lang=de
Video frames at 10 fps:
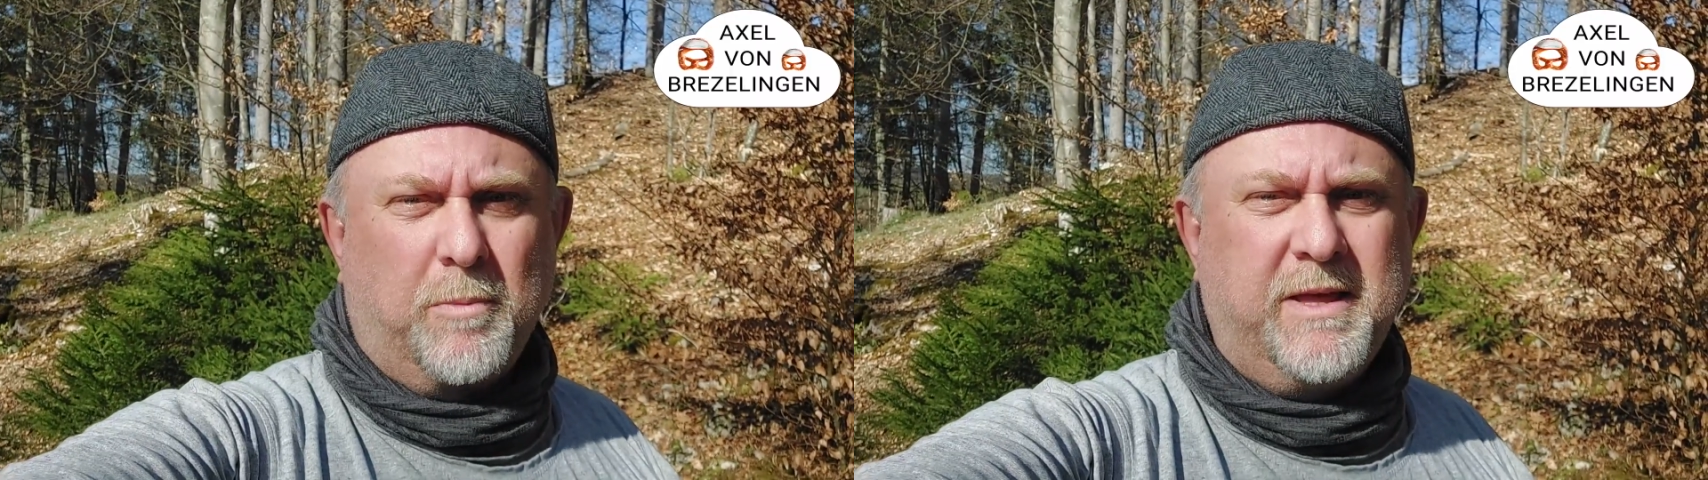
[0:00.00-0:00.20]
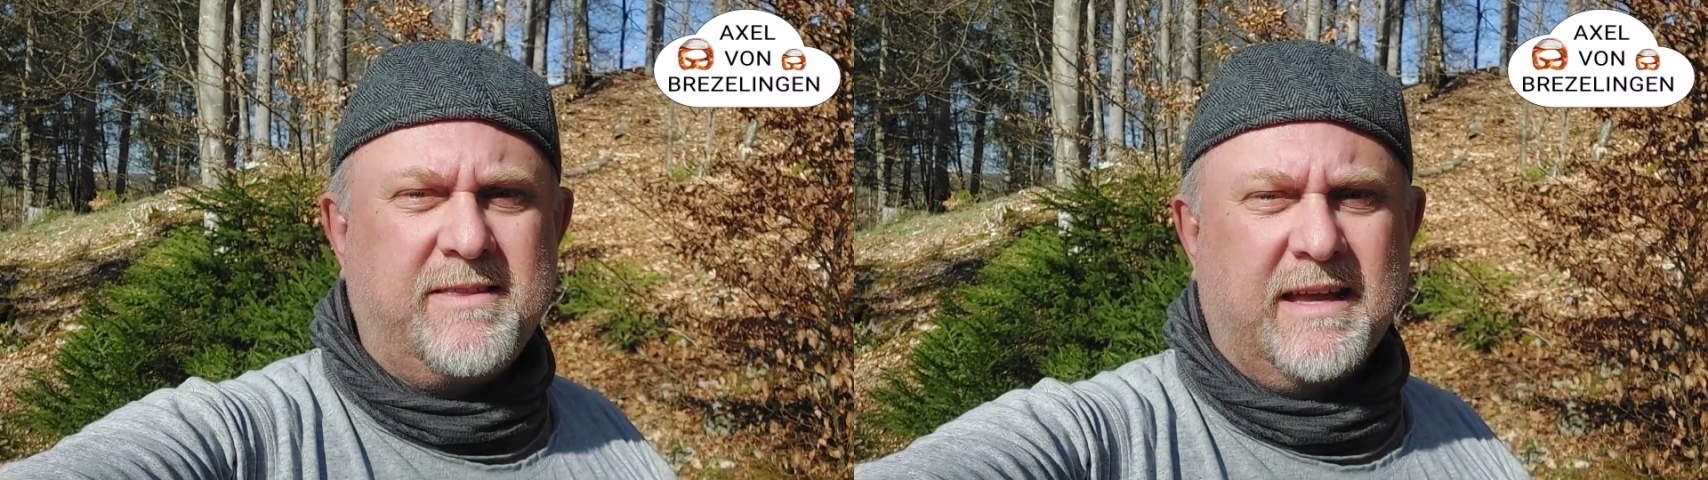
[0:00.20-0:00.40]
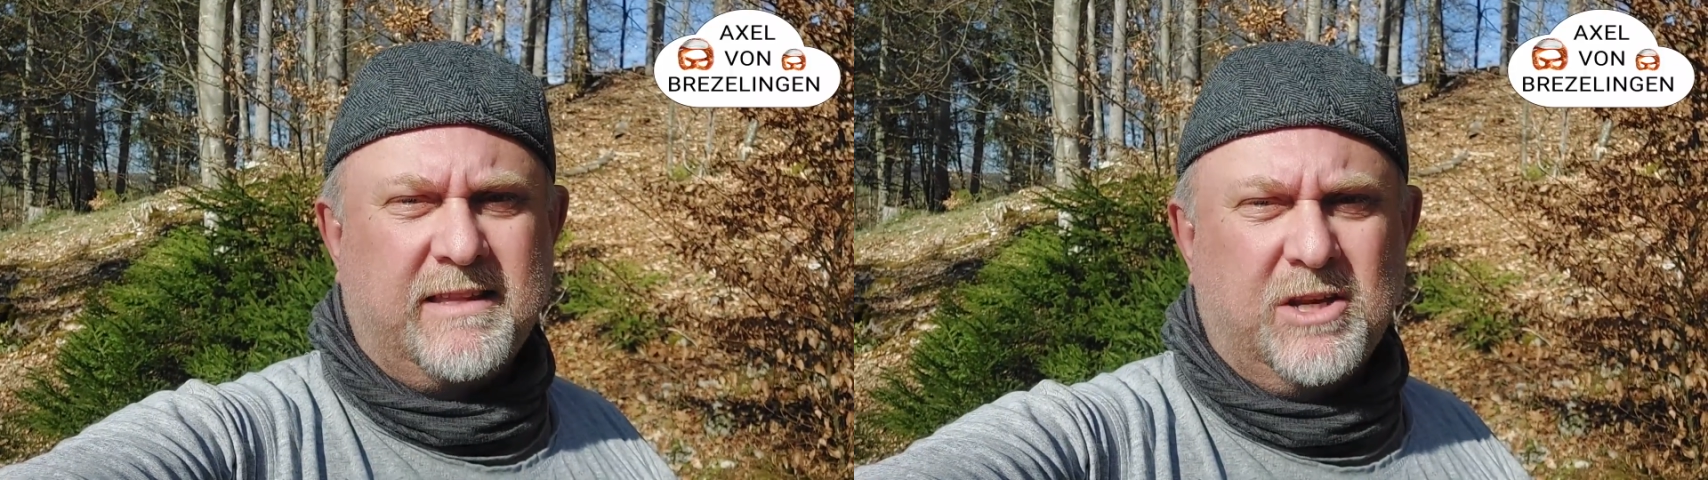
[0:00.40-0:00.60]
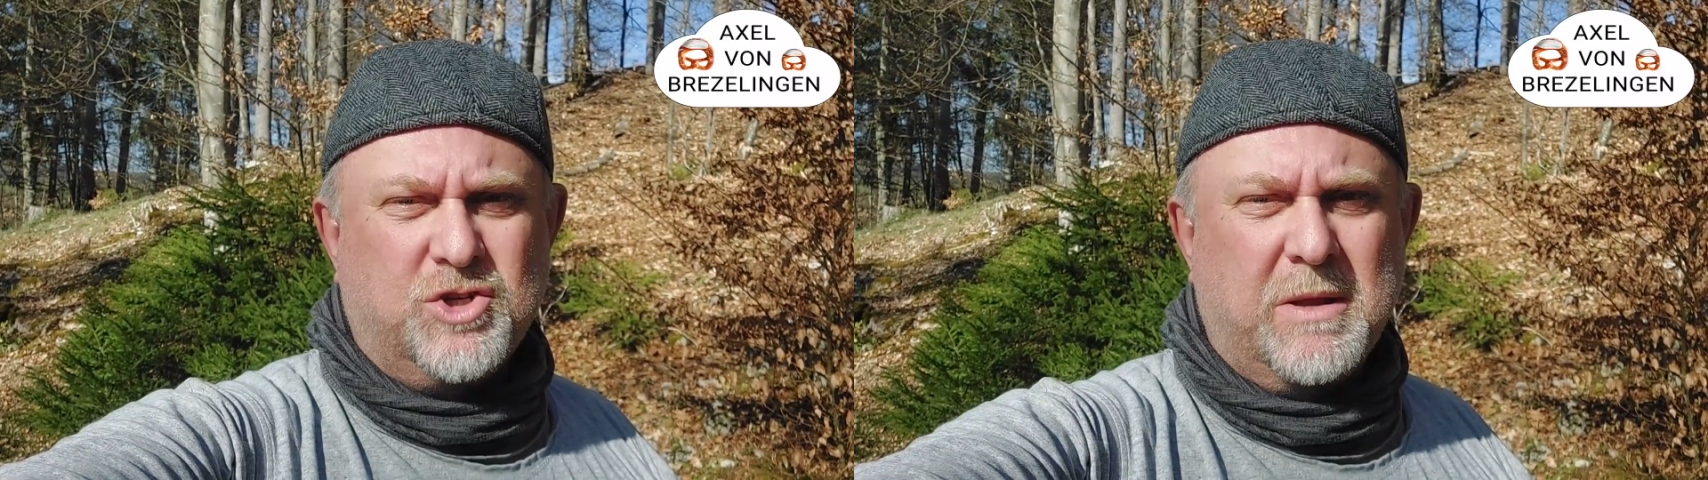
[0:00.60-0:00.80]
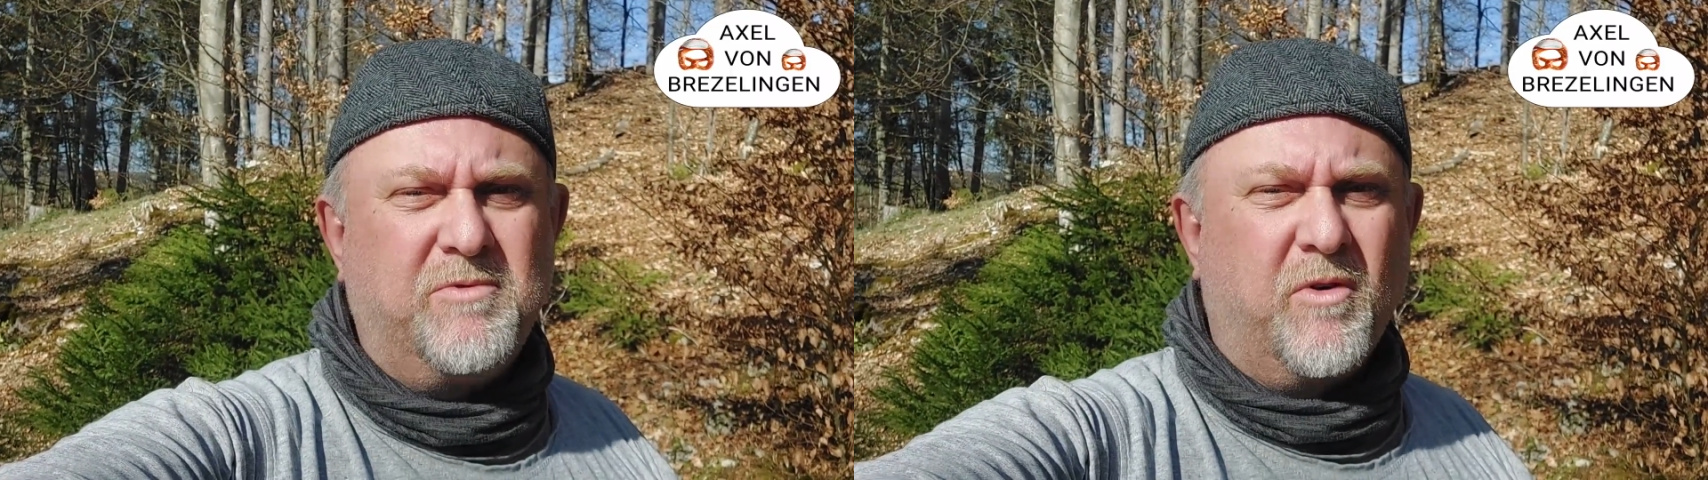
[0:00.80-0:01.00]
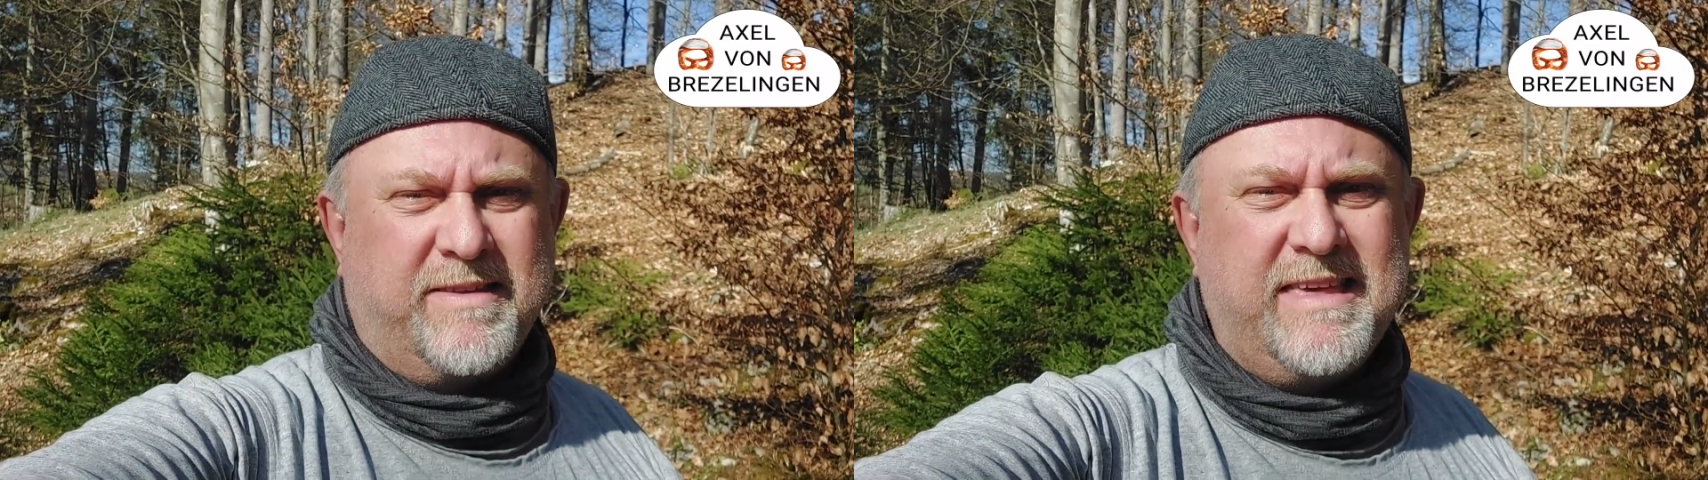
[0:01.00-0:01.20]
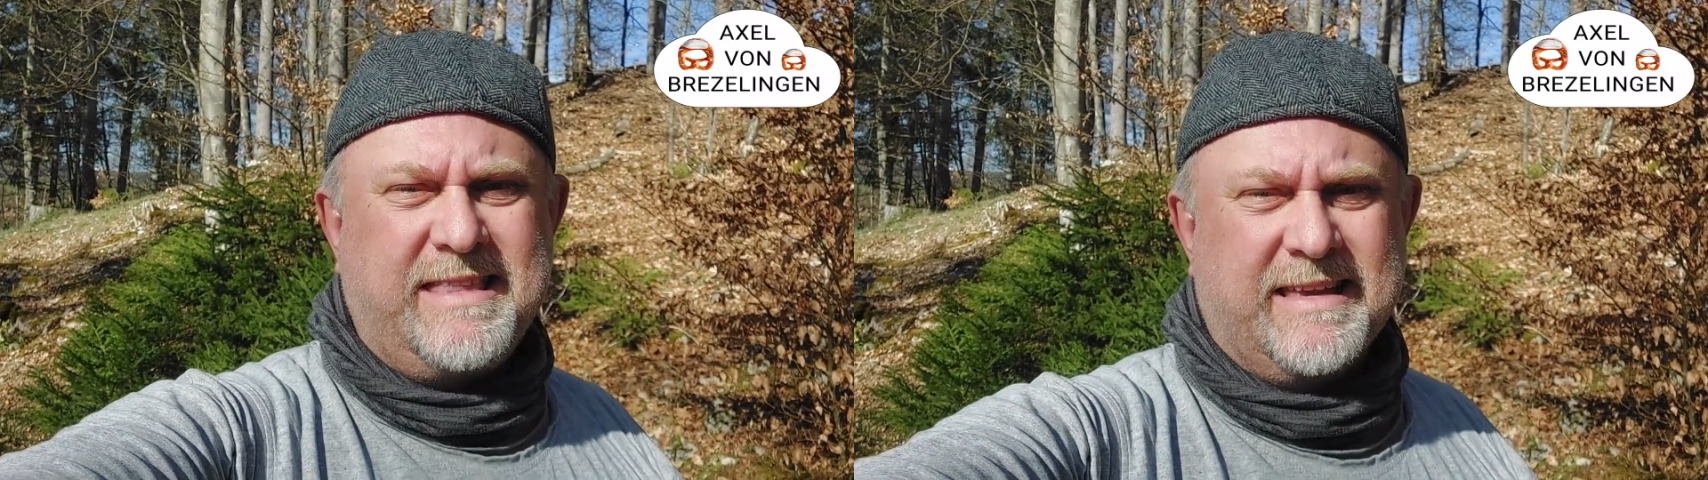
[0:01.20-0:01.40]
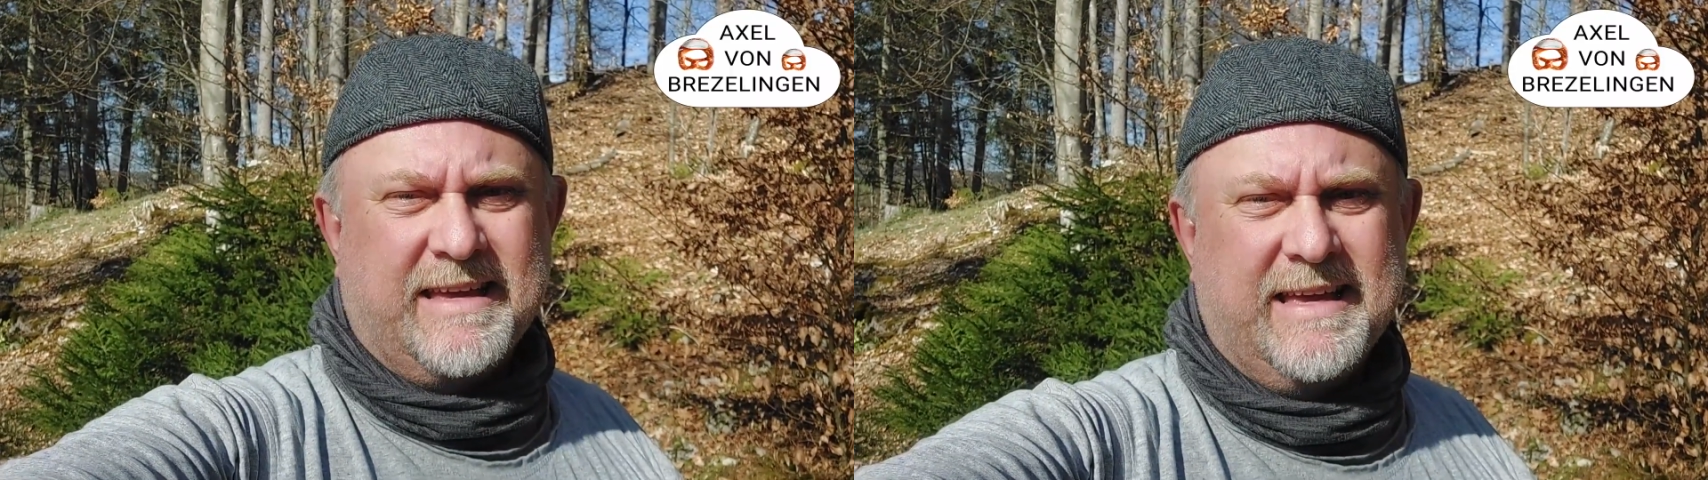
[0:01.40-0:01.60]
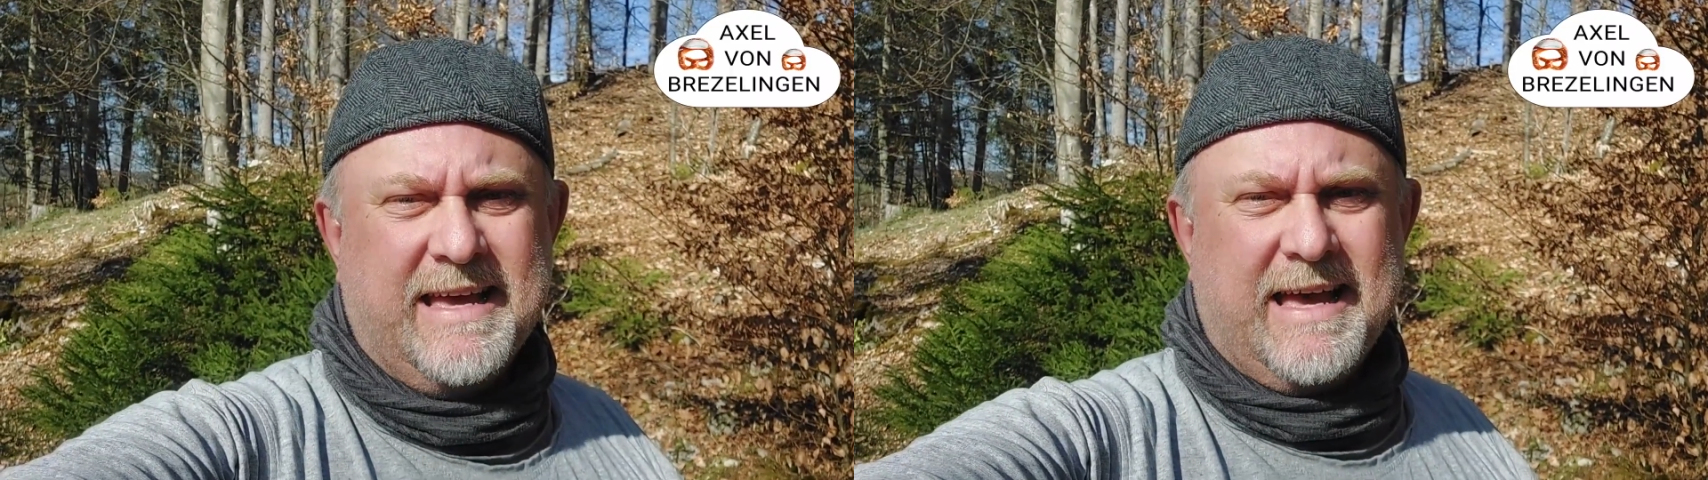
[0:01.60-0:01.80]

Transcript: Ob die jetzt natürlich stimmt, weiß ich nicht.